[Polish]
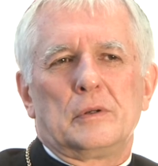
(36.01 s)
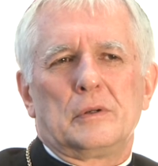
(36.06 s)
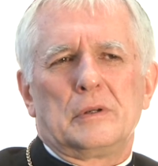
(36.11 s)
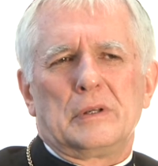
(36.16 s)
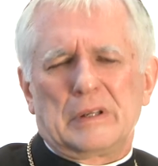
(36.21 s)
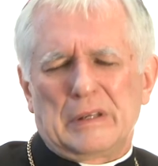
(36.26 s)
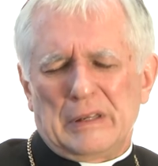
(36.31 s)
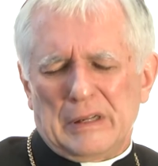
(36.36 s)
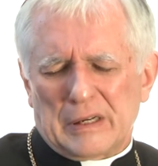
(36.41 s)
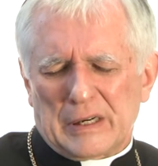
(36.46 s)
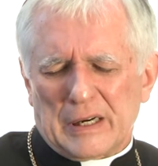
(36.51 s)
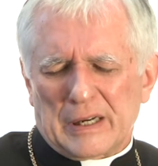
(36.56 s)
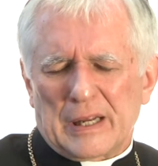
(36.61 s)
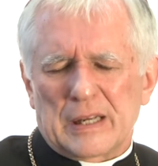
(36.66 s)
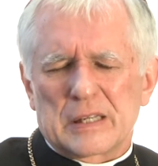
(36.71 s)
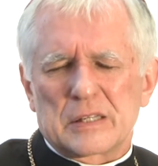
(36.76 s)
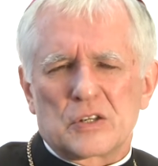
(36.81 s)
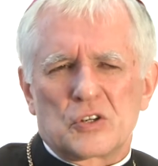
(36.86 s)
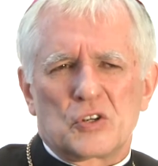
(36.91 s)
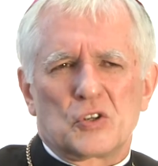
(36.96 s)
I kilka
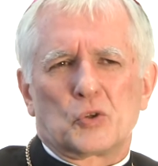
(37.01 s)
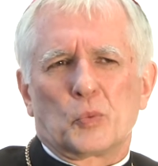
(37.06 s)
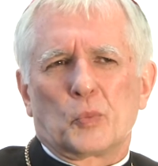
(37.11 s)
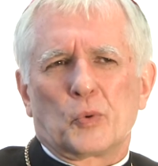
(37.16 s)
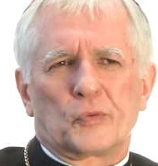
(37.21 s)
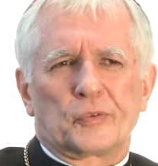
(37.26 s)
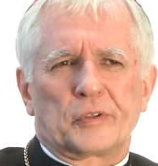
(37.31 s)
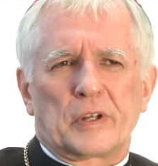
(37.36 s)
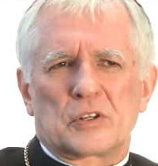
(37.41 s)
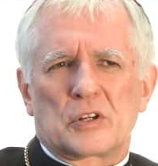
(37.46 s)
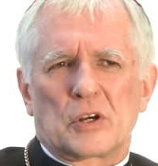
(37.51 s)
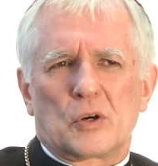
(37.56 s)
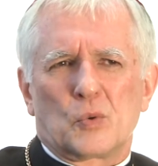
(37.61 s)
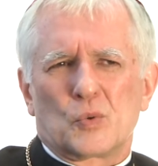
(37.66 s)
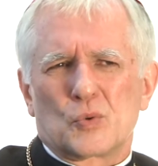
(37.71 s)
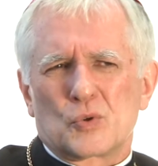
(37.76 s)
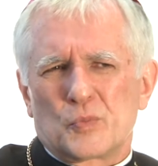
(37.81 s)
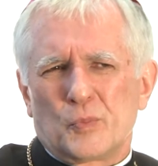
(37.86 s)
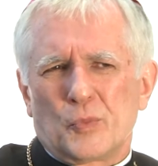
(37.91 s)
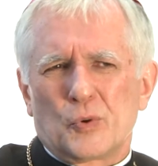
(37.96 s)
razy się to
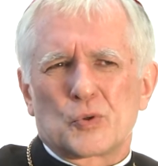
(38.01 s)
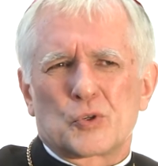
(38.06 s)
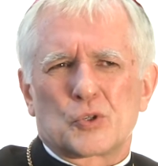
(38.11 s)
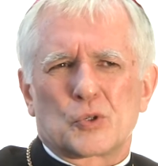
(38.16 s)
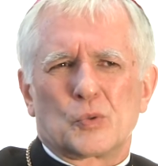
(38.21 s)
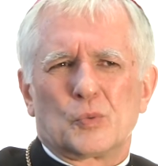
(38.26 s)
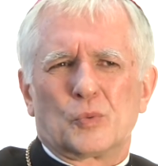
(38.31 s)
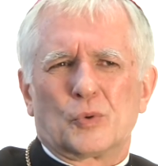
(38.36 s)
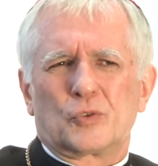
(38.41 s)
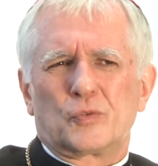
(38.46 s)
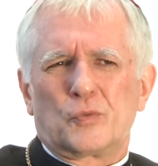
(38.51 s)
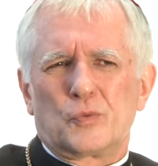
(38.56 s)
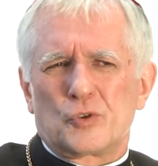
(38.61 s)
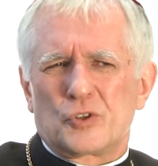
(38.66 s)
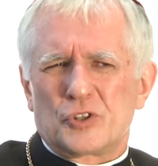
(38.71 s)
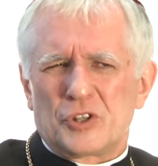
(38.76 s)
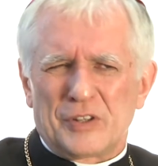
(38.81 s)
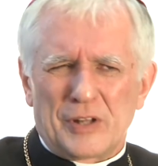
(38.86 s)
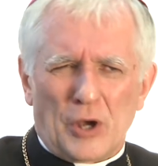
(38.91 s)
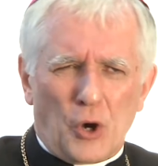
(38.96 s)
powtarzało z mocą:
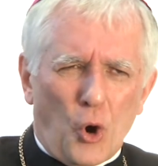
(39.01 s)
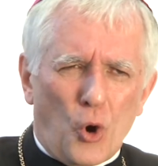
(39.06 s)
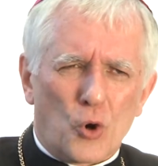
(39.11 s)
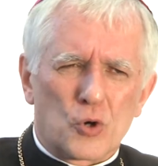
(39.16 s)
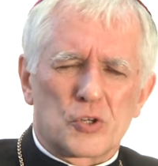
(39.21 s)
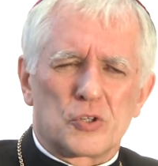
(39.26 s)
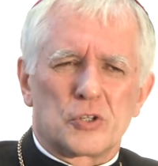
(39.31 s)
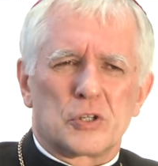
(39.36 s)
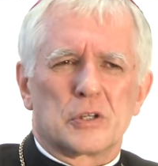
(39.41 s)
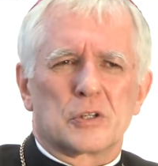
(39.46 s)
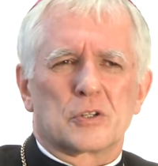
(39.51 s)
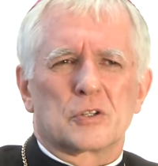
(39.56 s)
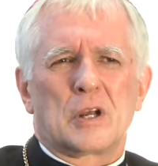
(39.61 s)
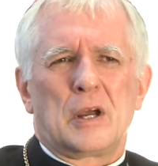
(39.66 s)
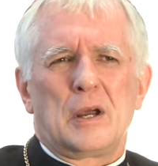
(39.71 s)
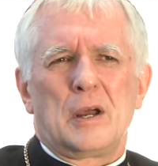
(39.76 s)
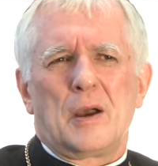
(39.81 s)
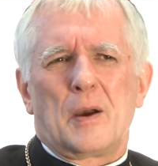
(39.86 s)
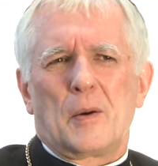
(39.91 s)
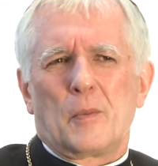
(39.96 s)
otwórzcie na oścież,
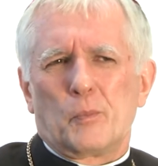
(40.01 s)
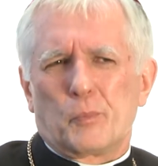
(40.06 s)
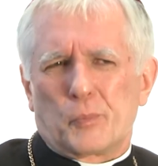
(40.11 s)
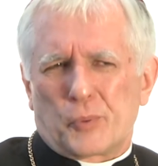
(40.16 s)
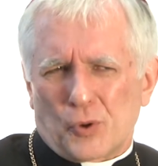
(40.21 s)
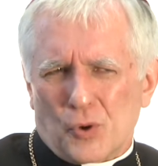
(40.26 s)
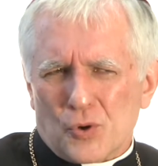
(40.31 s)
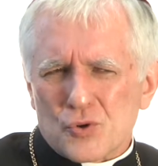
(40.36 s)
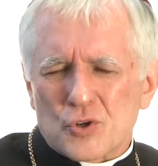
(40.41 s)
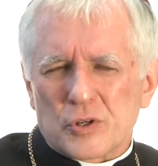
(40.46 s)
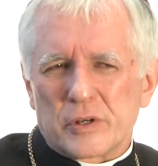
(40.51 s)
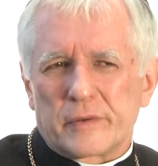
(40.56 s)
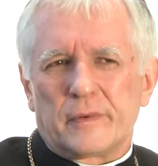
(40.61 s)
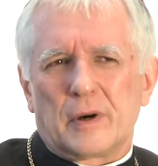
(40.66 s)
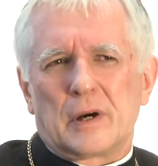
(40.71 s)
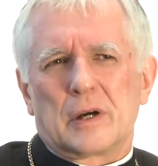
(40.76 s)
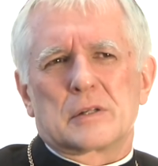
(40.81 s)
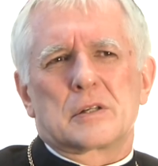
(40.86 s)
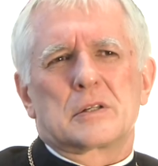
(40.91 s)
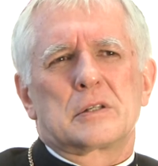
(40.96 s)
proszę
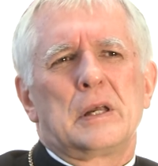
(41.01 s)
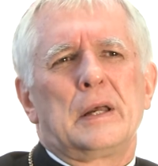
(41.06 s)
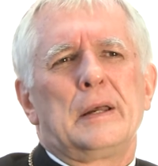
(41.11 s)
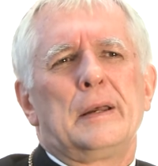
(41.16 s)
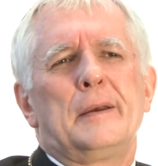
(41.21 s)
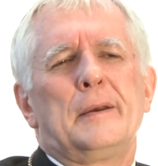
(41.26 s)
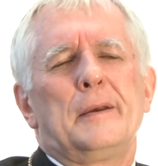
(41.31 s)
Was.